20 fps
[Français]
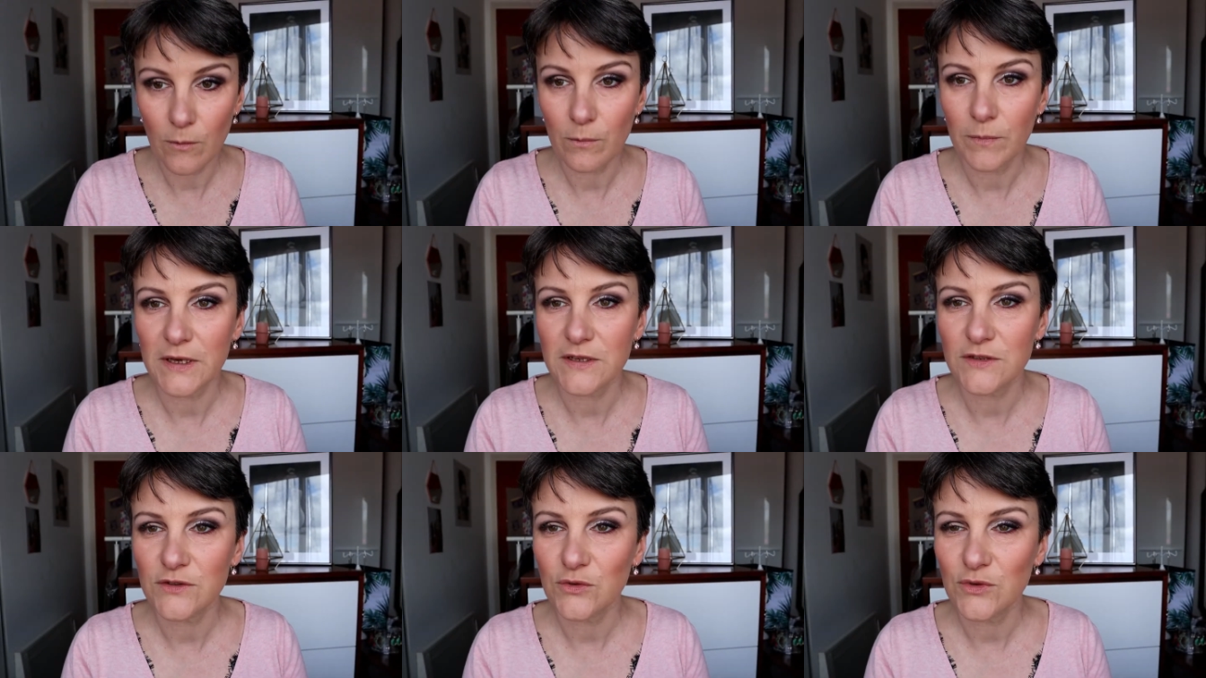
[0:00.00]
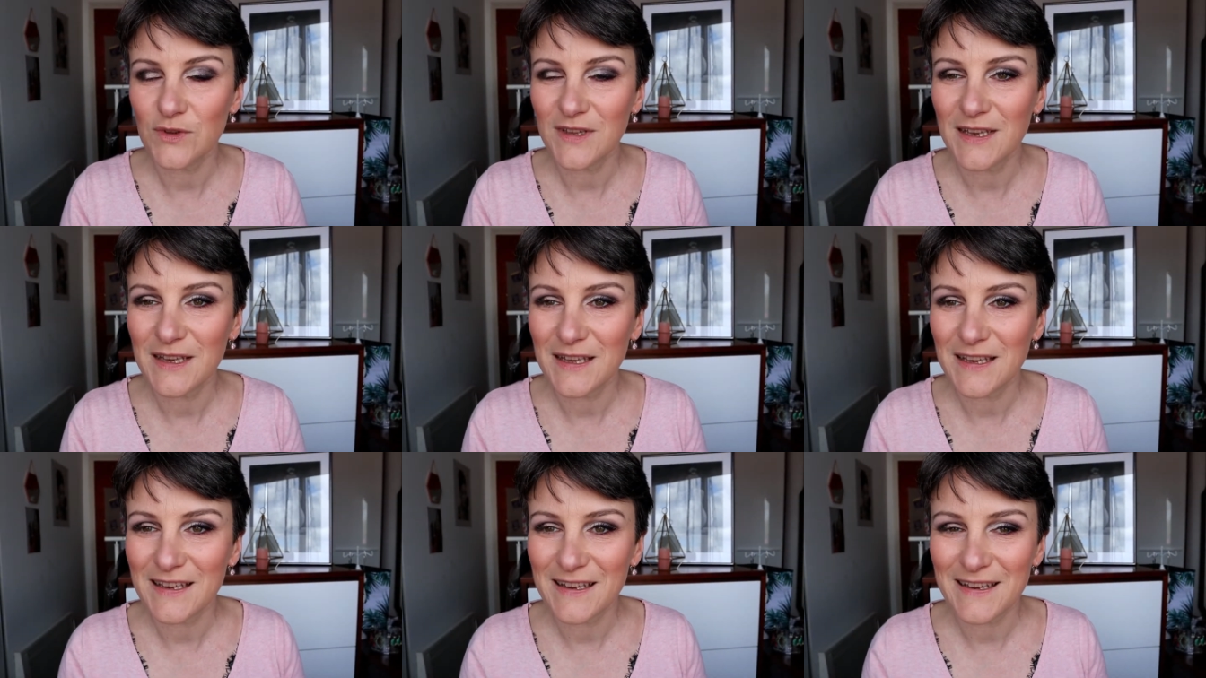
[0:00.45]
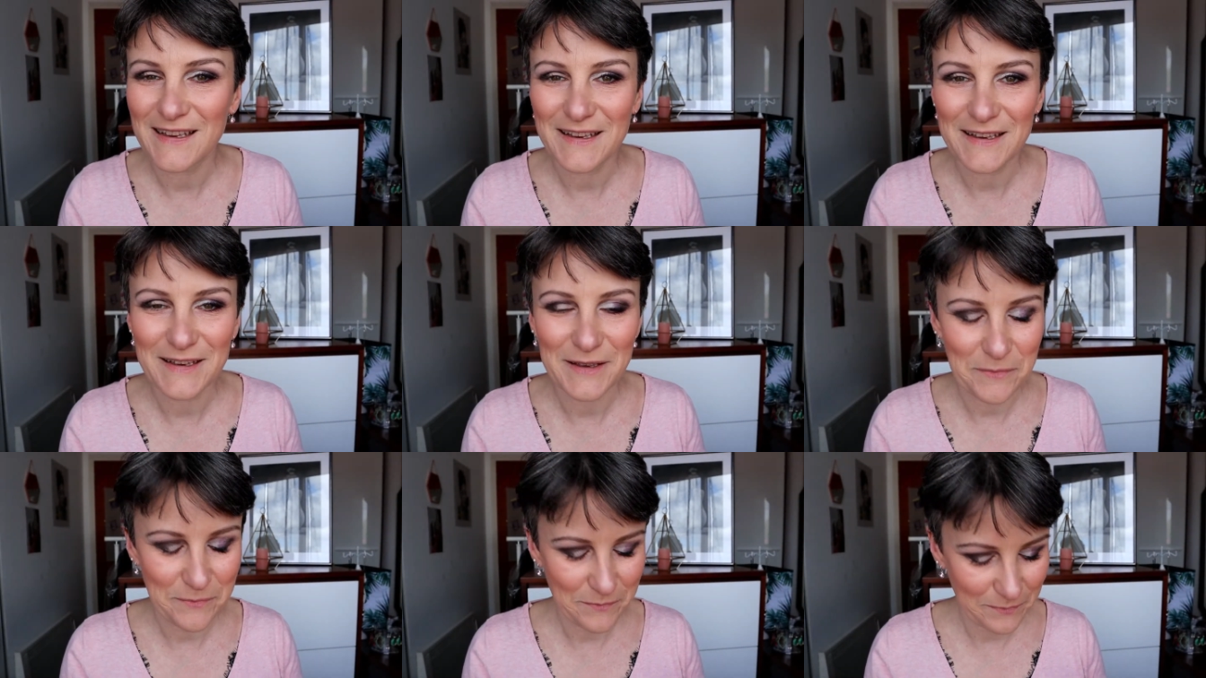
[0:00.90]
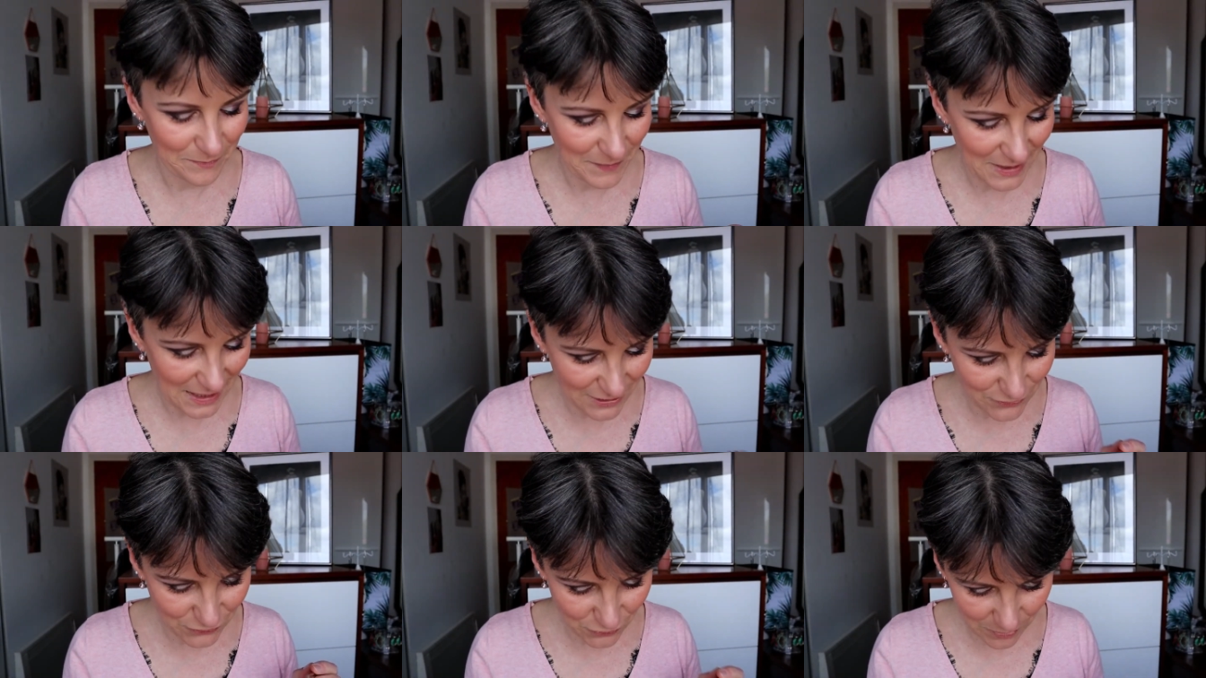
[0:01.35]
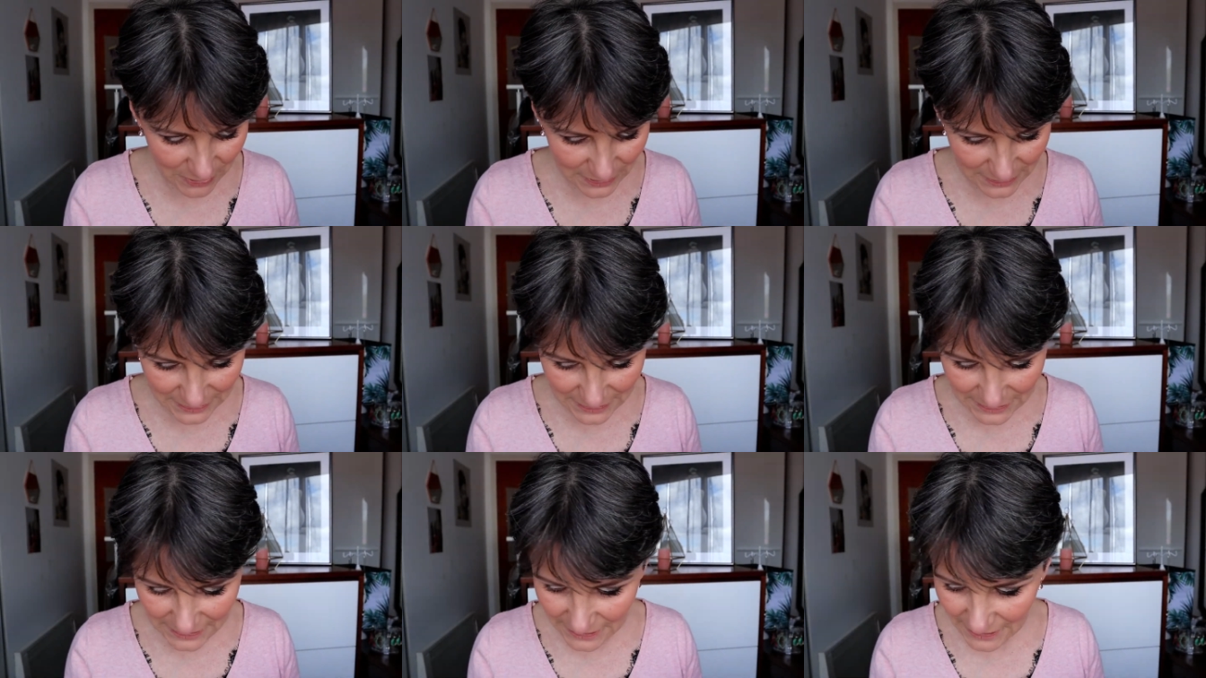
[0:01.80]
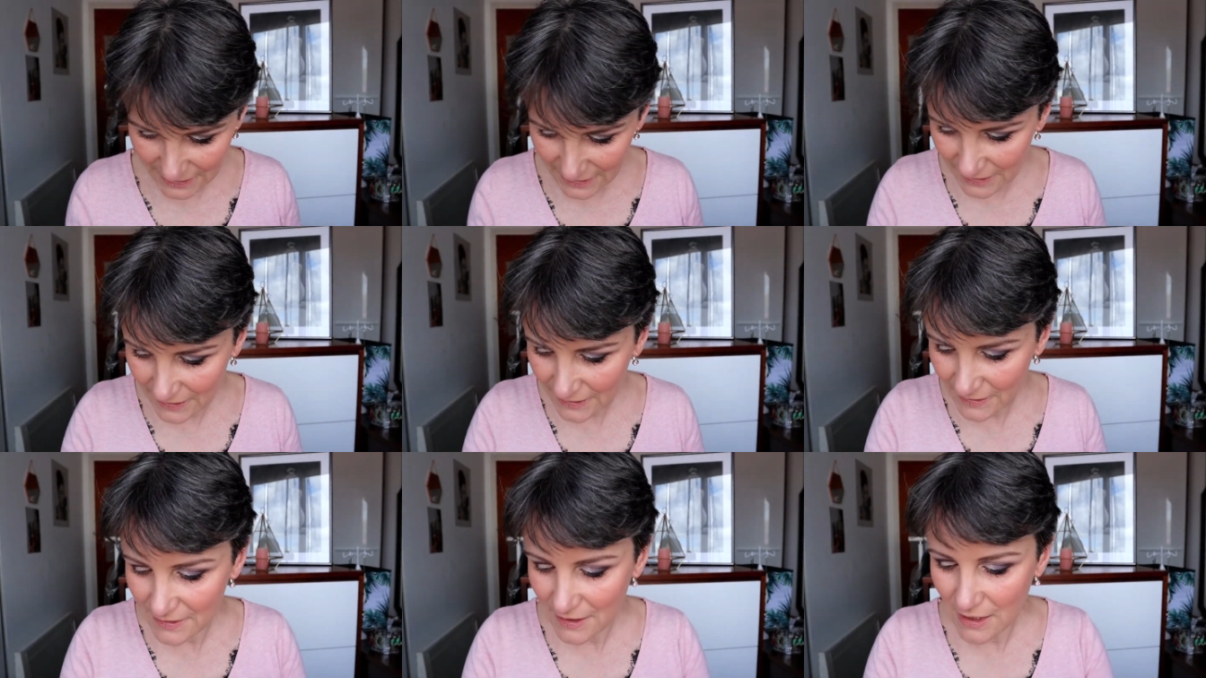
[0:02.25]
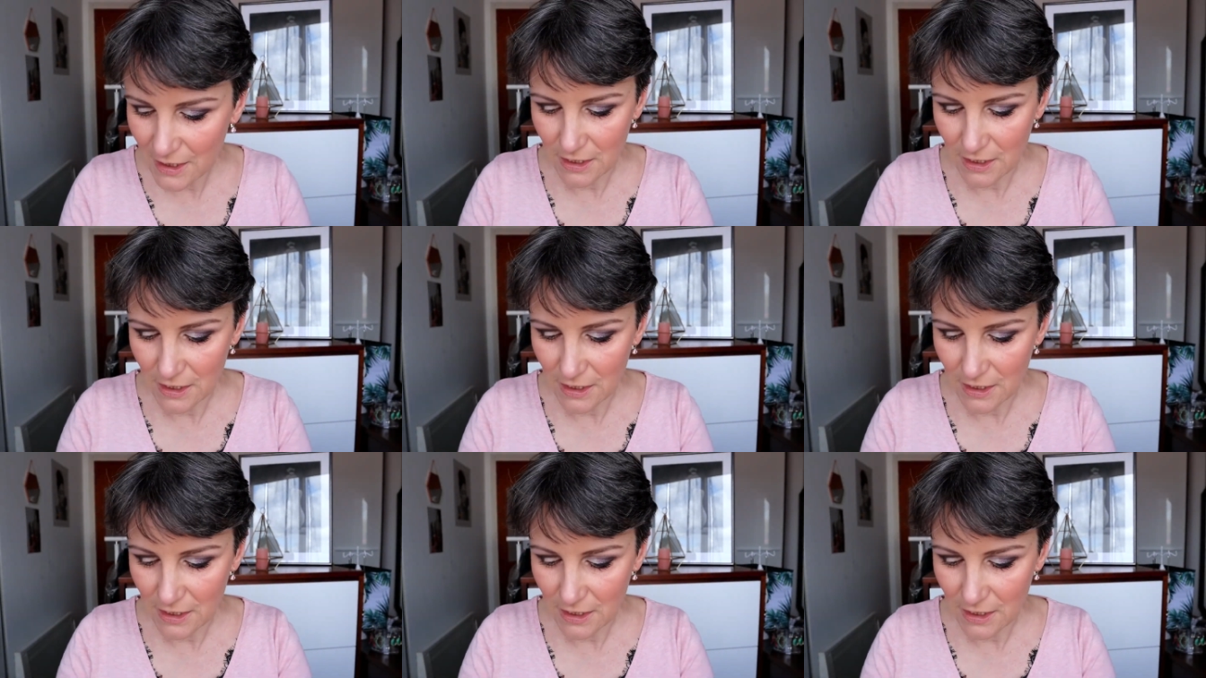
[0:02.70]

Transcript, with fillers: pinceau des palettes Urban Decay.